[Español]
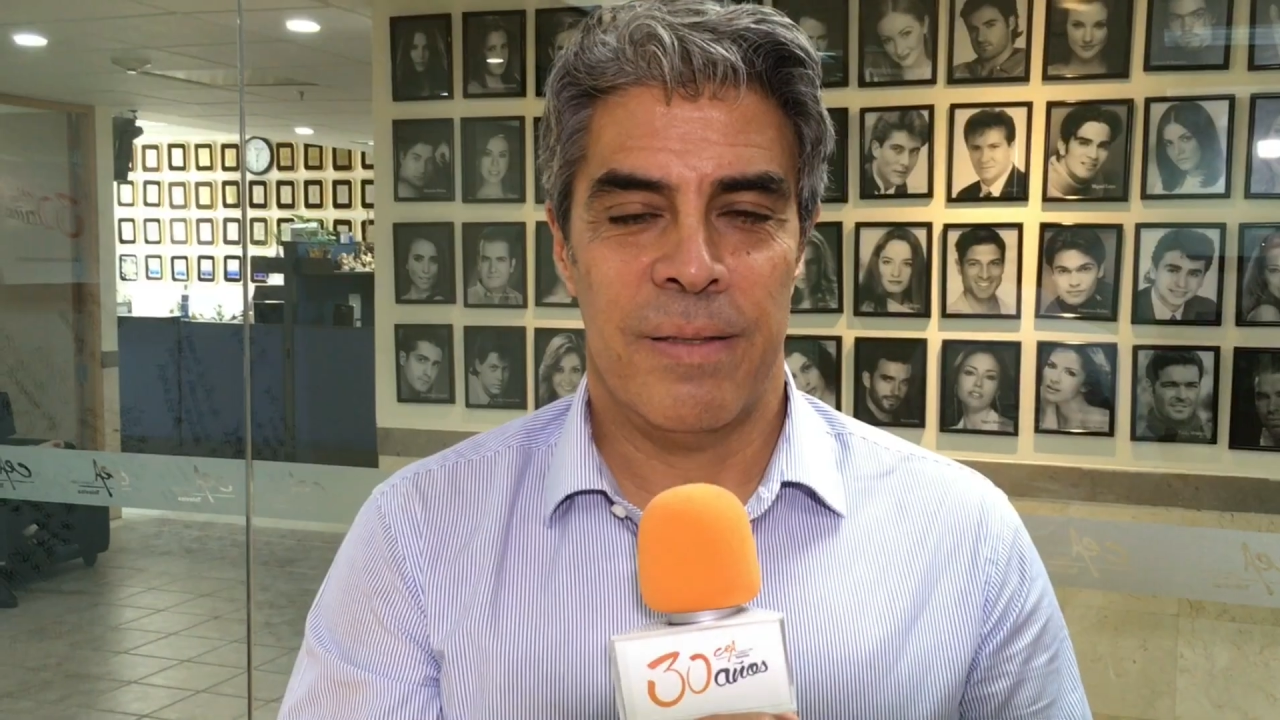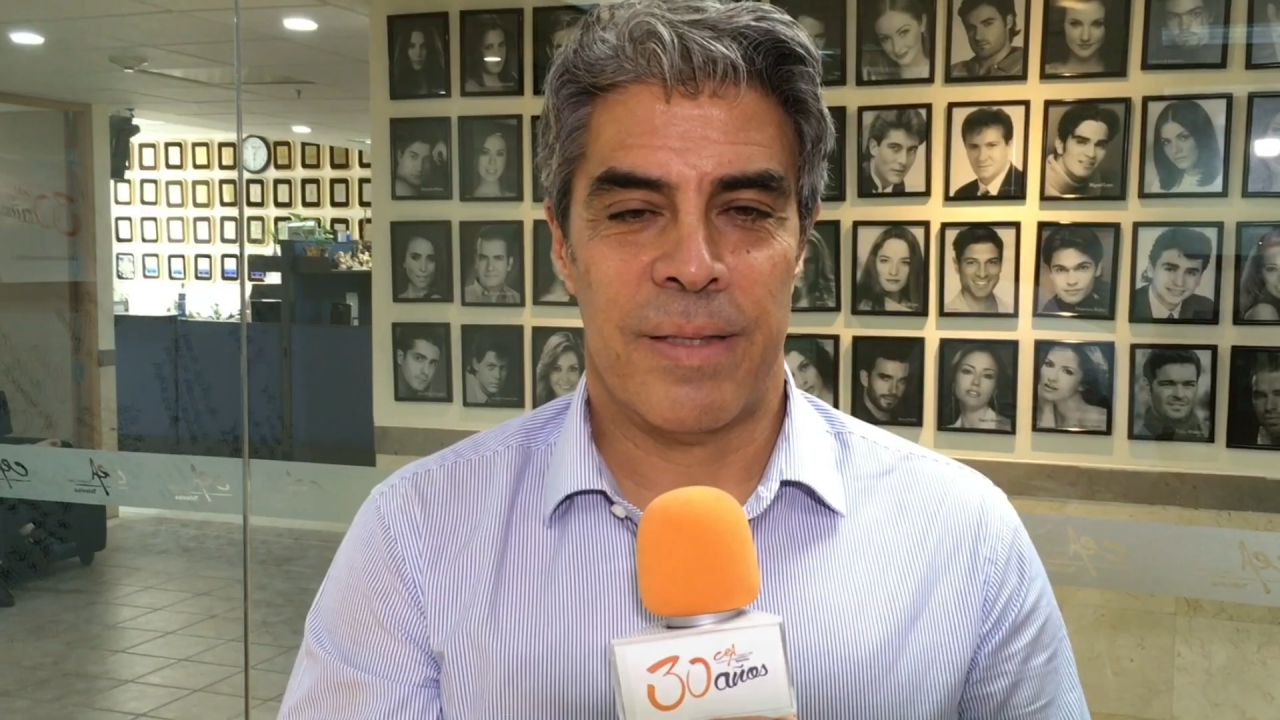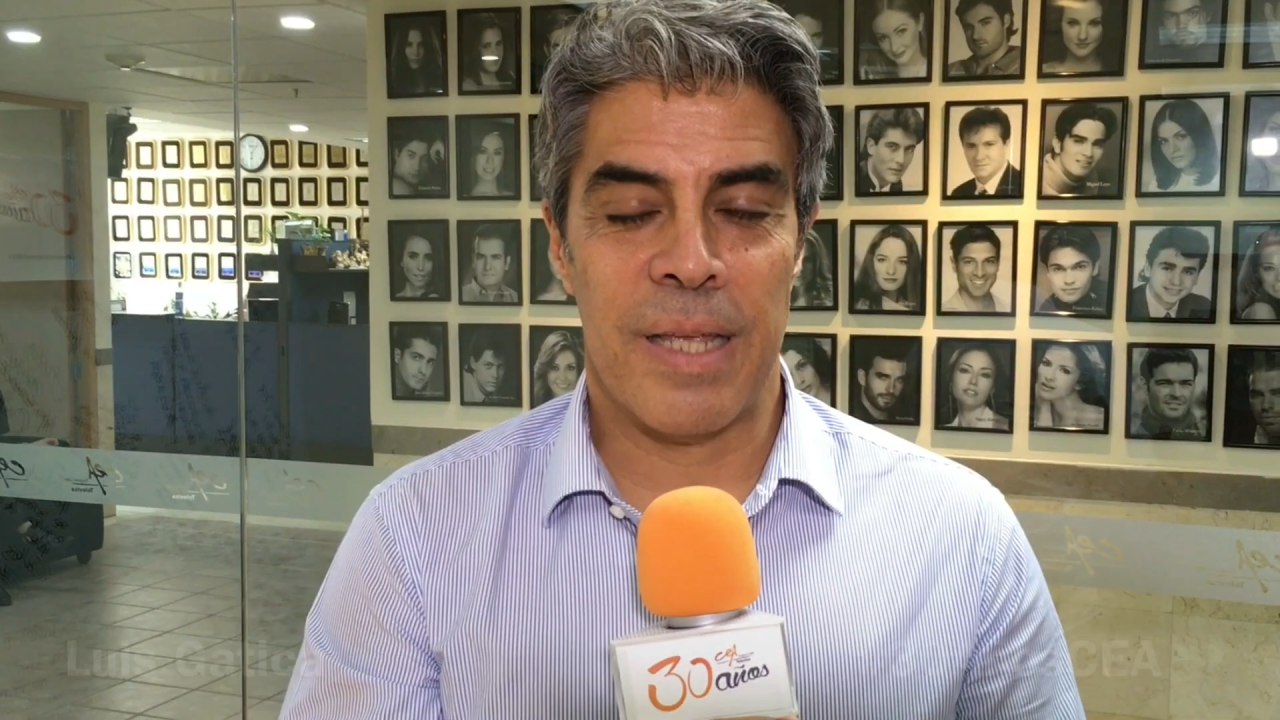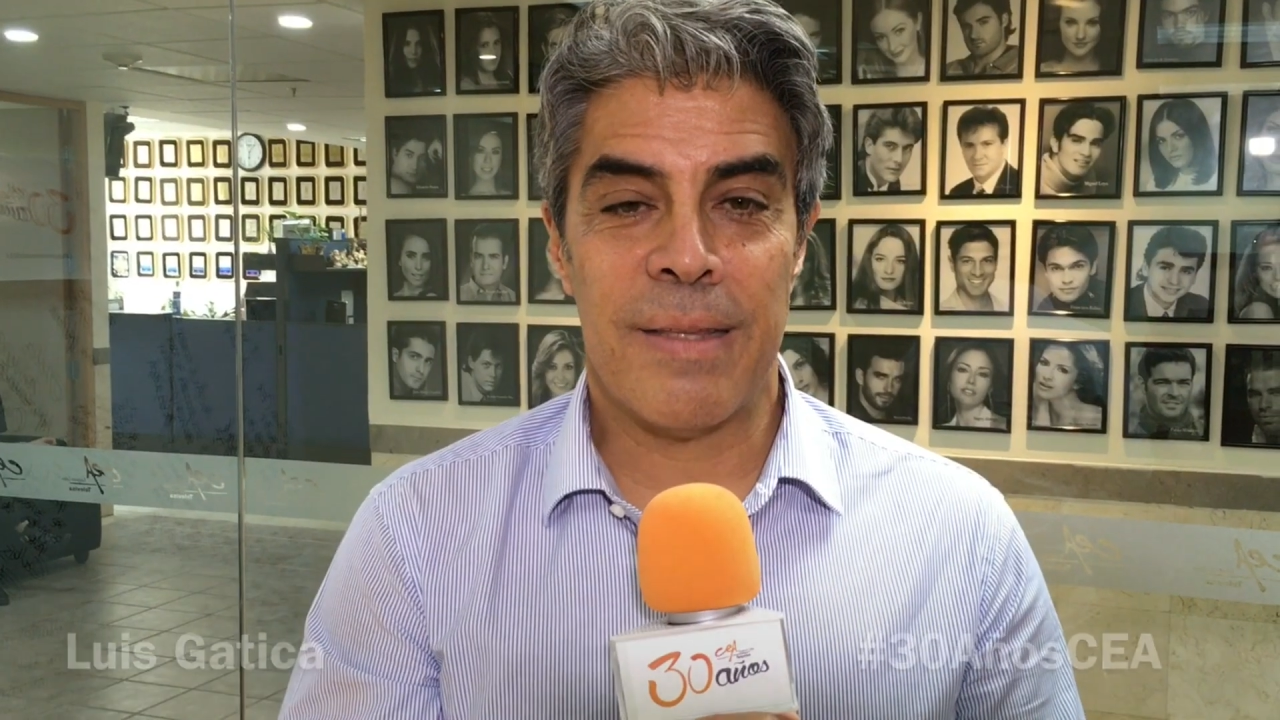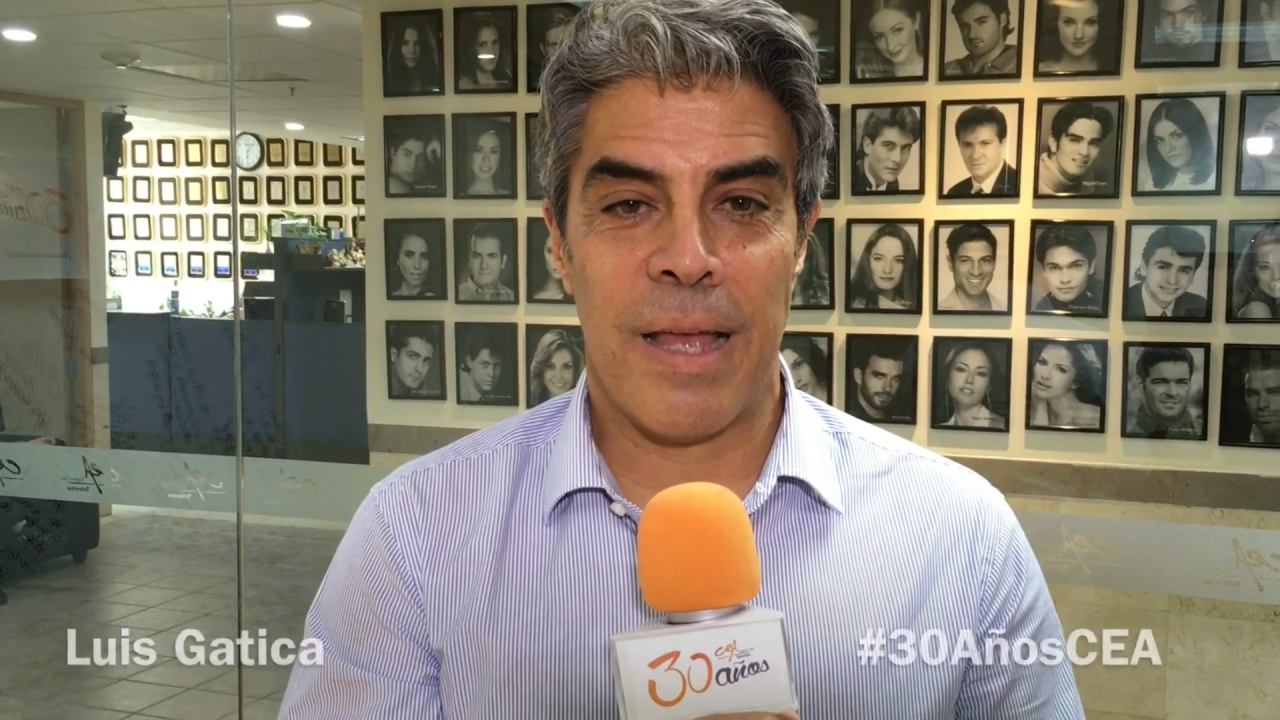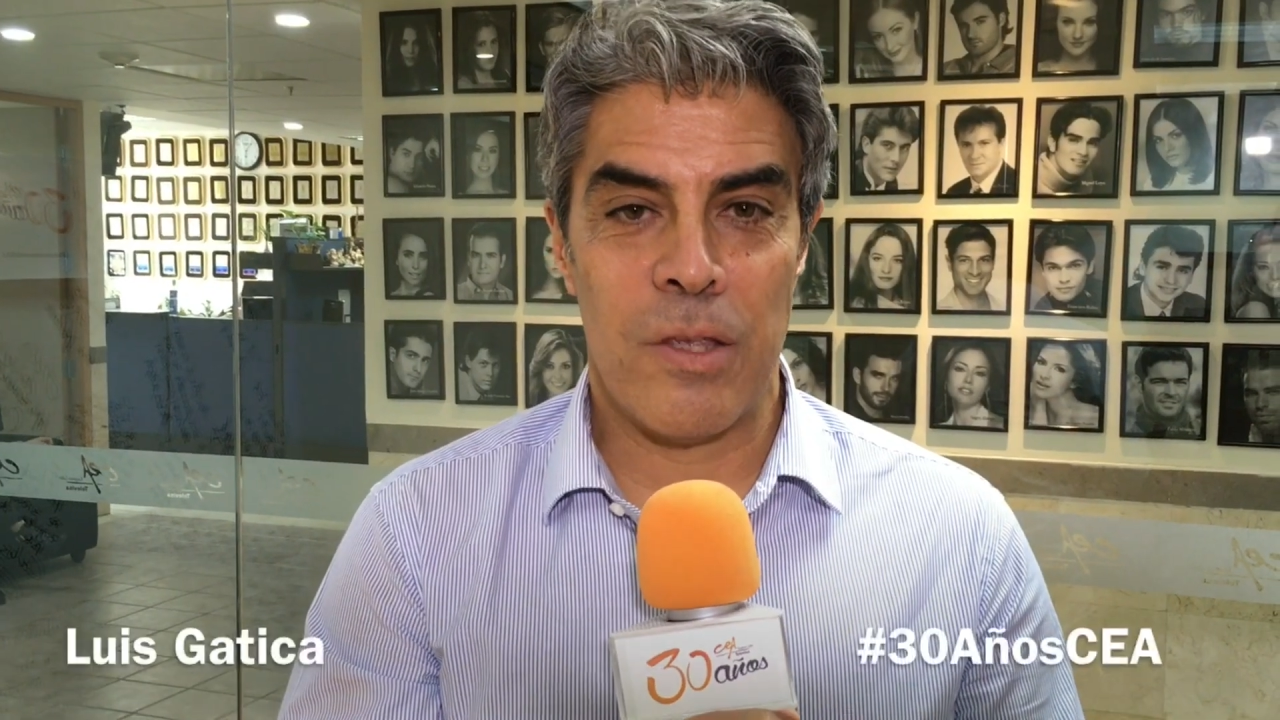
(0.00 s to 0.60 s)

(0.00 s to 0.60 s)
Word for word: 30